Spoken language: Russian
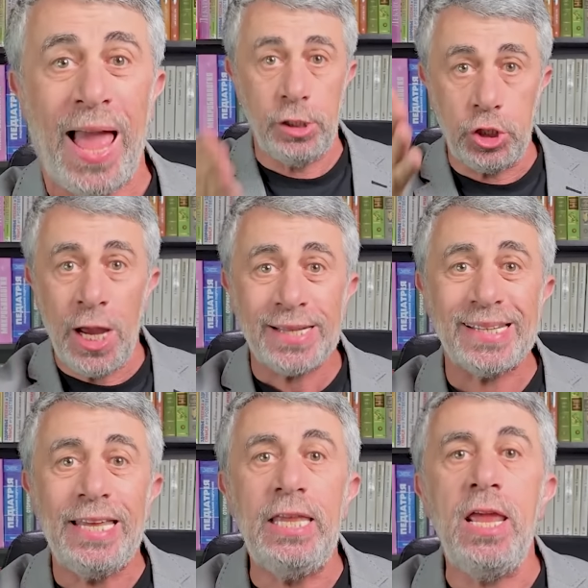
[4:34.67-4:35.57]
А
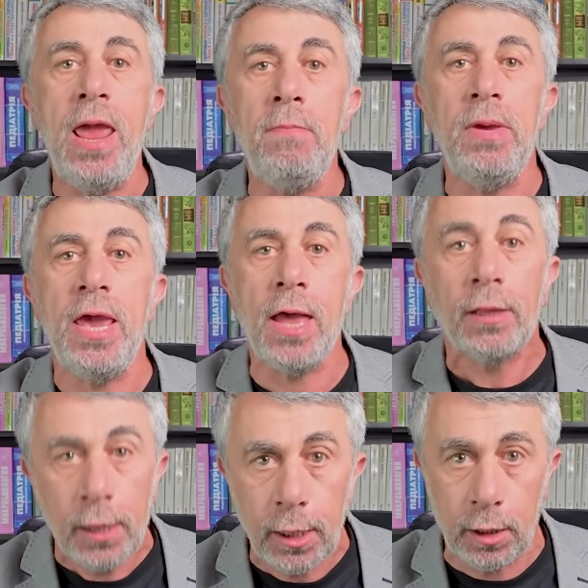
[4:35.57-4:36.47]
сейчас
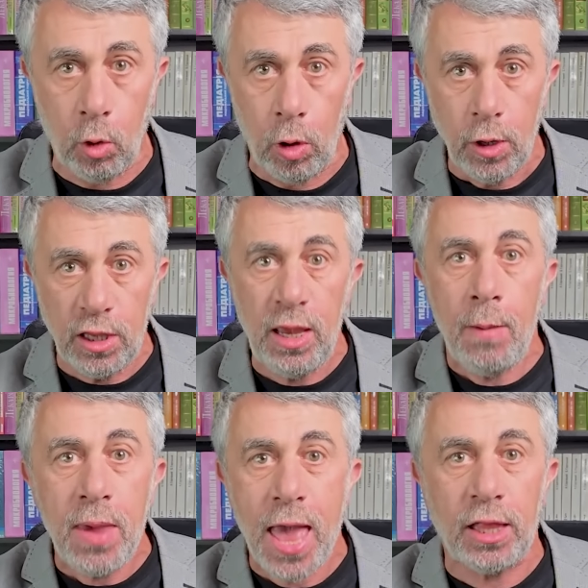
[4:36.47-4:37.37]
немедленно,
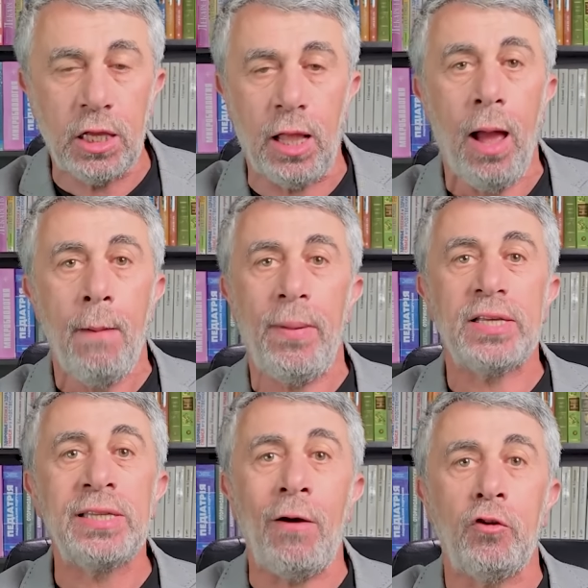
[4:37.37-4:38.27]
немедленно
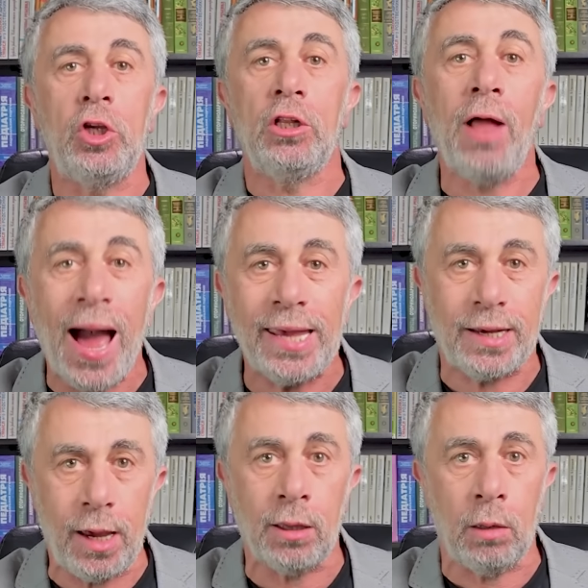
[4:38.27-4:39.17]
поставьте
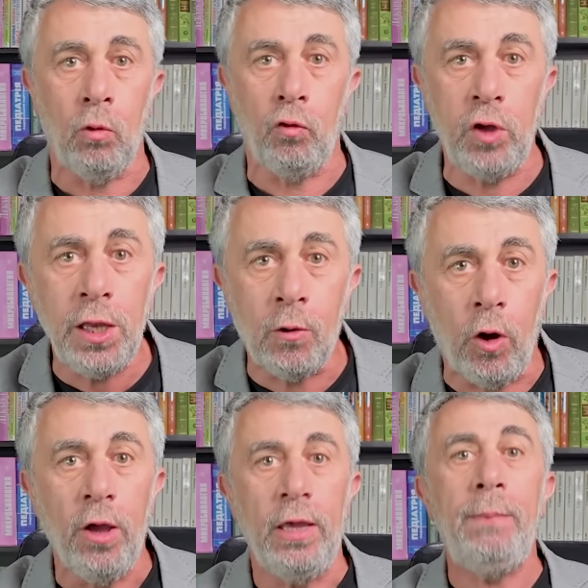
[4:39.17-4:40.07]
лайк этому
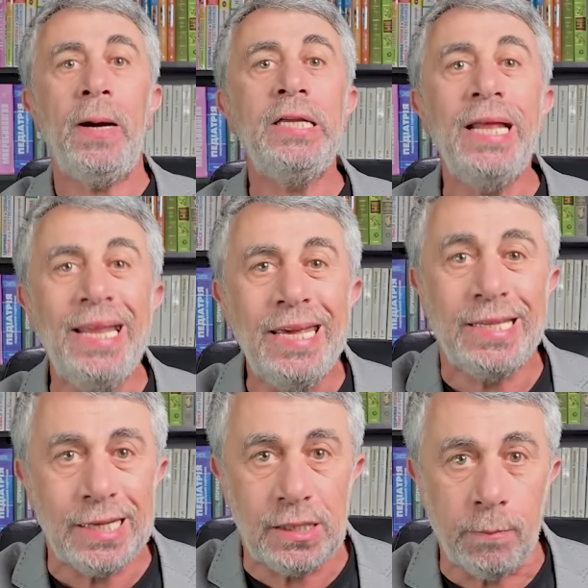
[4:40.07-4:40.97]
видео и
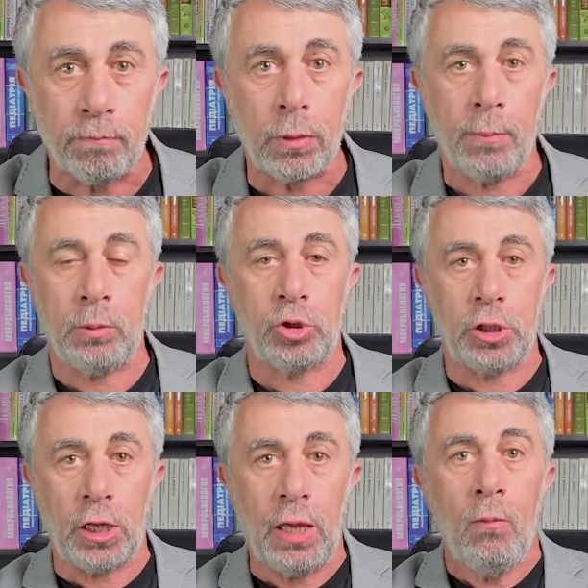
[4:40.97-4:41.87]
поделитесь им, потому
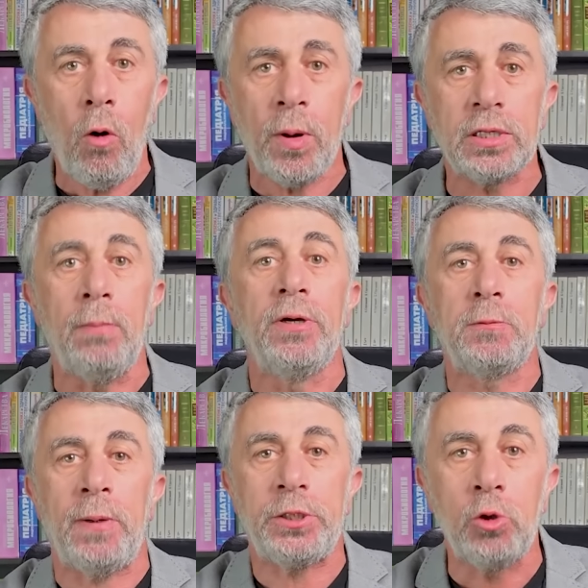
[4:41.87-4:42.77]
что таким образом мы
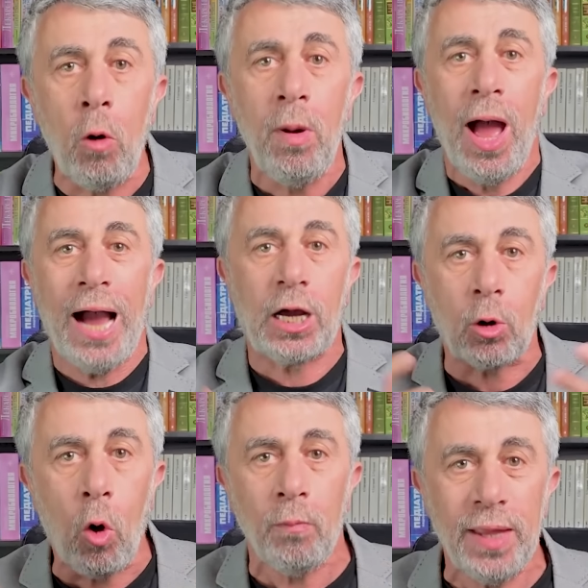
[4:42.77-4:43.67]
спасем
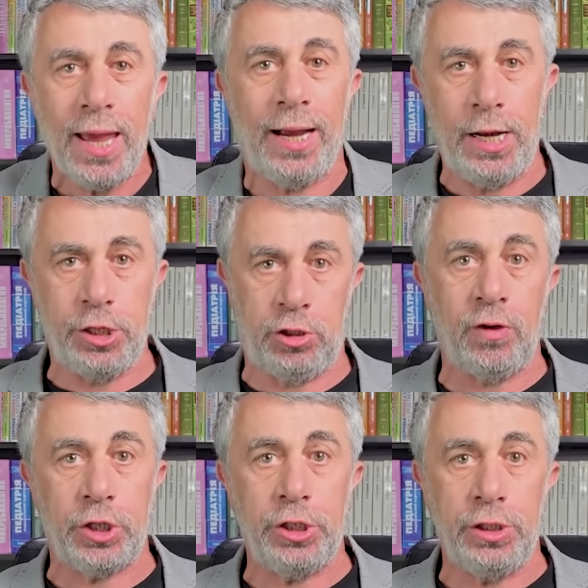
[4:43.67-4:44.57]
огромное
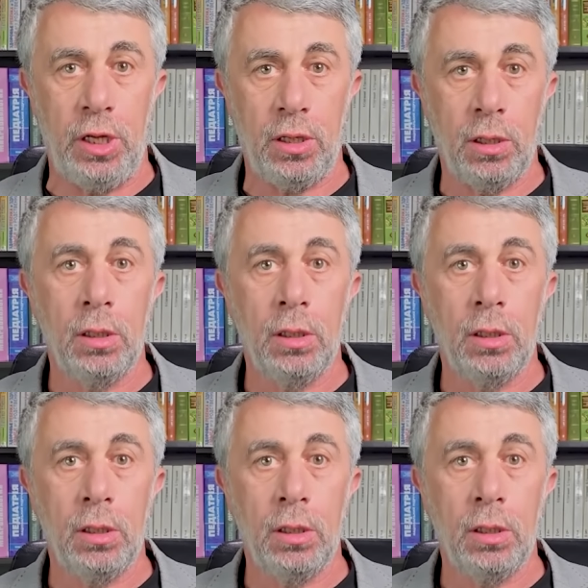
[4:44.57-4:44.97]
количество жизней.